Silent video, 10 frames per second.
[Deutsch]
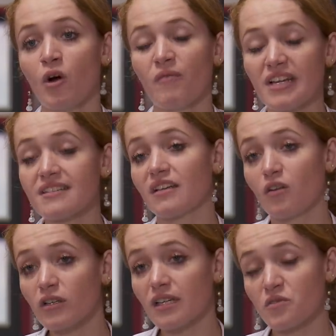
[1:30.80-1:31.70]
wenn es dann
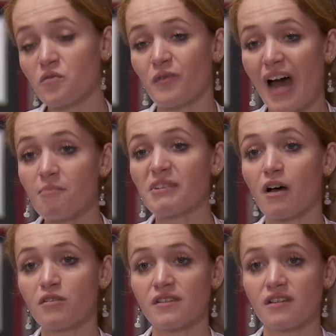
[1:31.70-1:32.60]
noch dazu warm
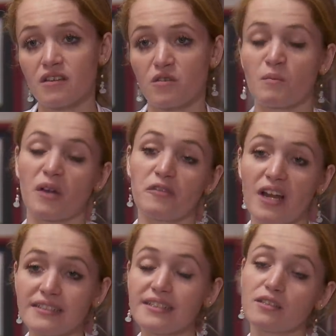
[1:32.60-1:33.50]
draußen ist und man
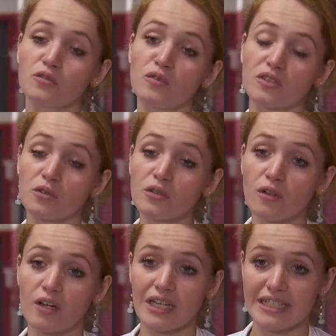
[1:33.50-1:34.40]
vielleicht nicht genug getrunken
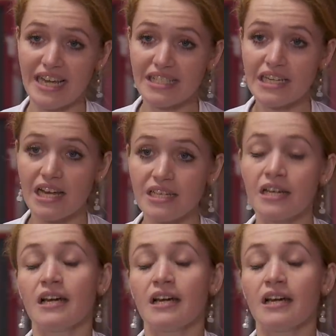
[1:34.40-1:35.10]
oder gegessen hat,